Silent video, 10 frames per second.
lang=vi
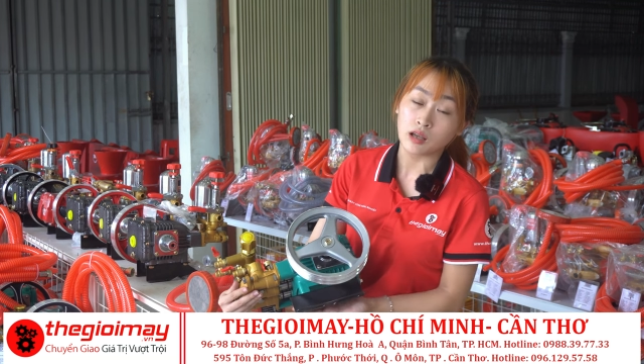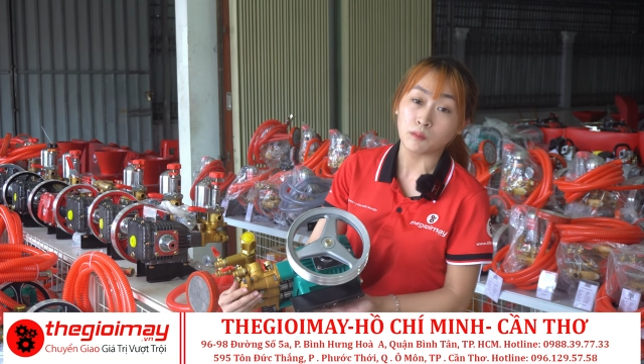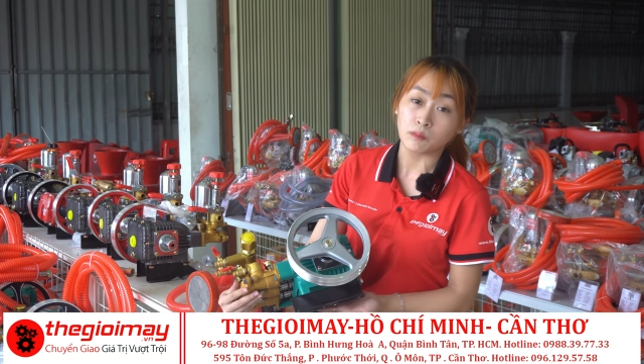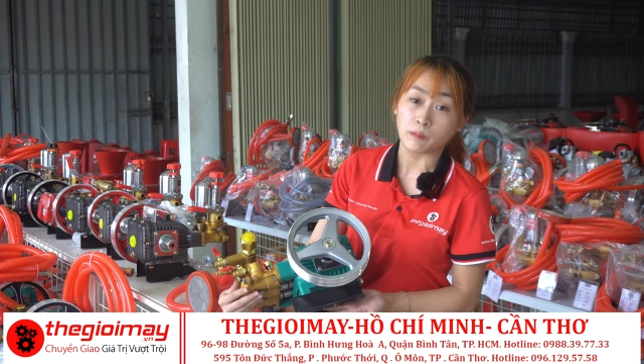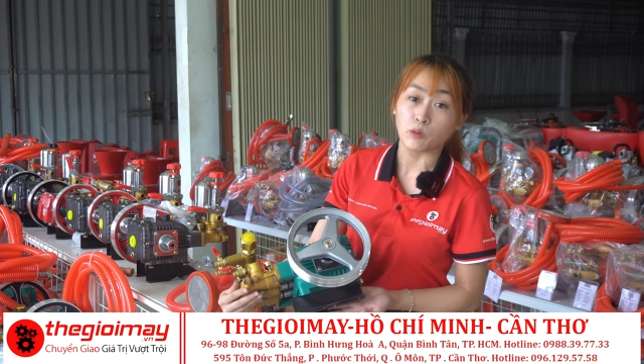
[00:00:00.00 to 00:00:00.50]

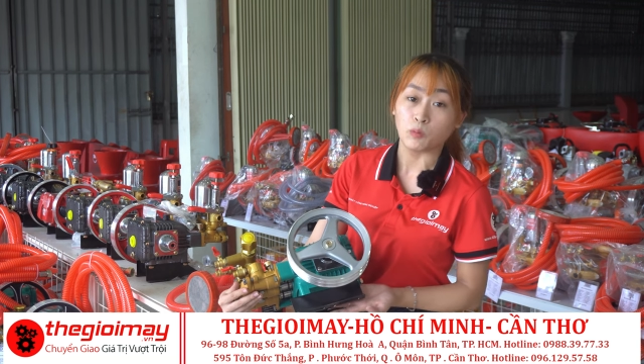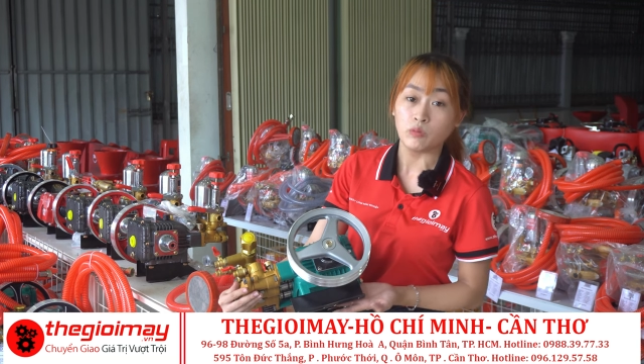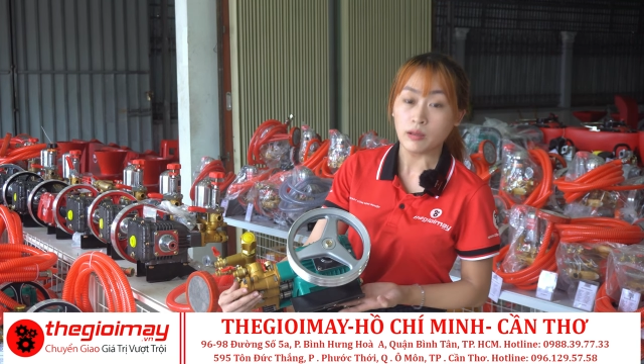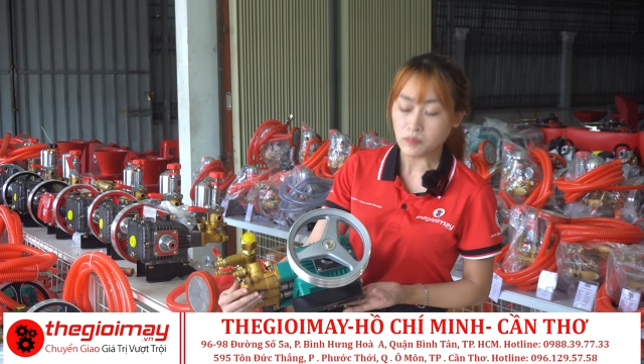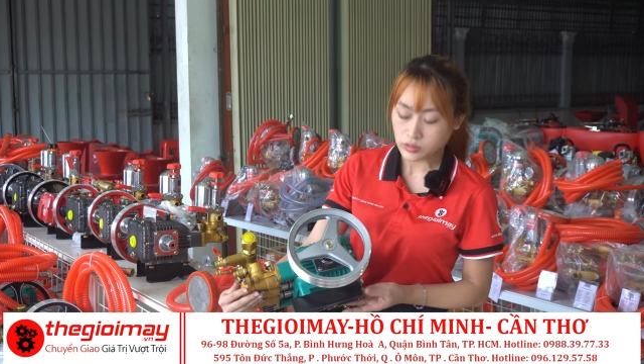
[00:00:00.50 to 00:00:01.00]
sơn bằng một
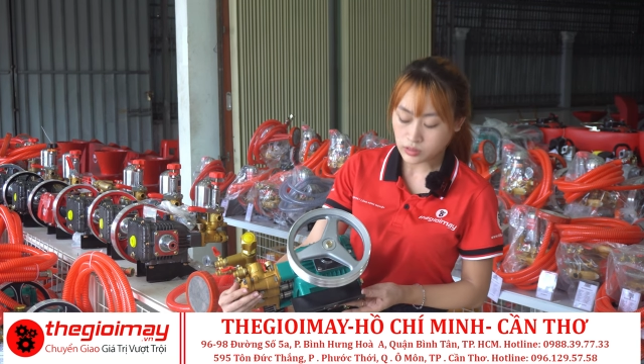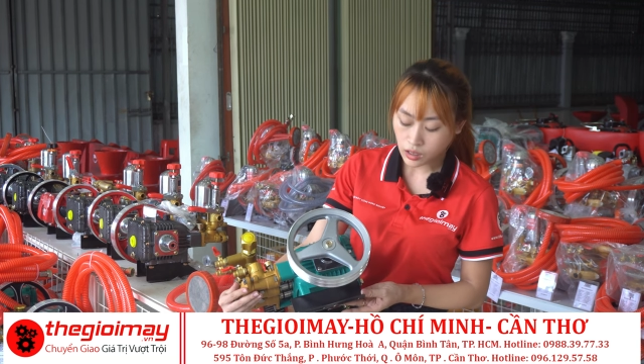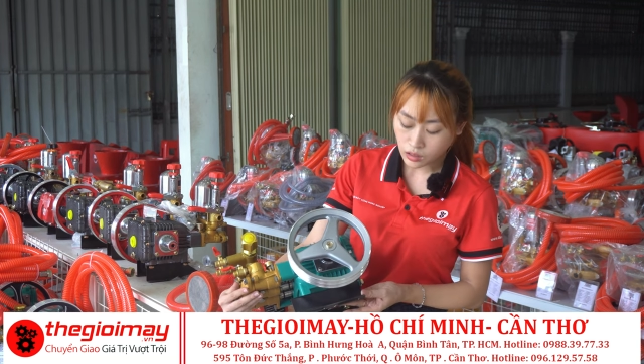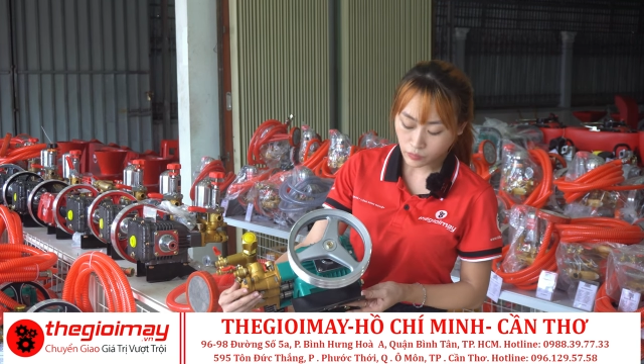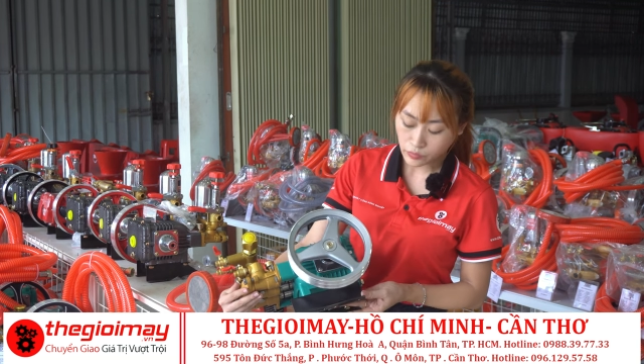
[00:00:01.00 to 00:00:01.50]
lớp
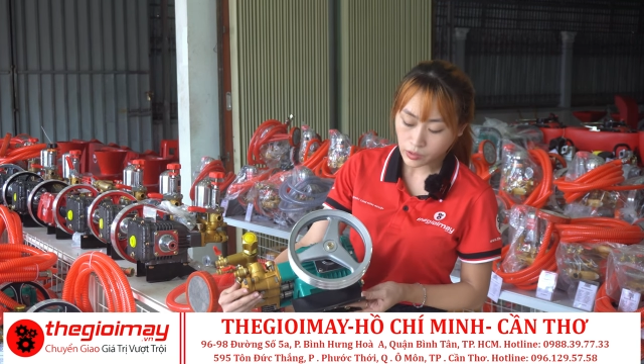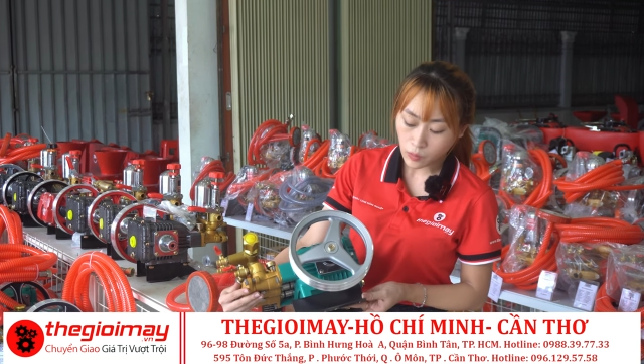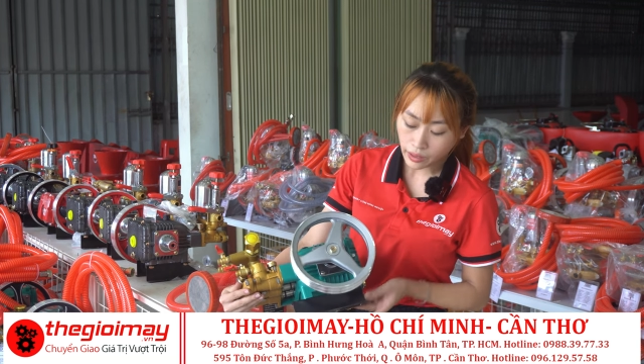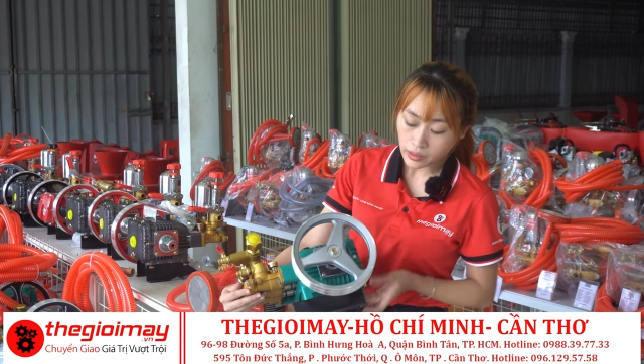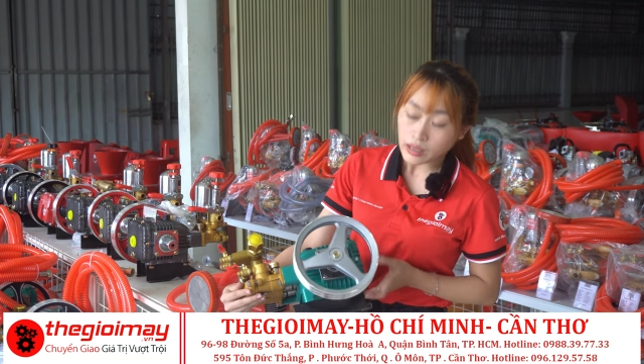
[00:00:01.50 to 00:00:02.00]
sơn ở phía
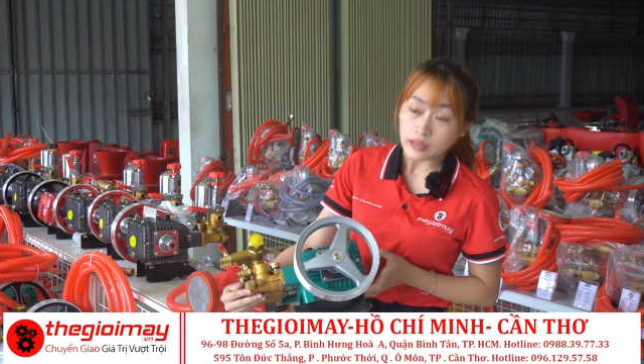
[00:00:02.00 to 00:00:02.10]
ngoài,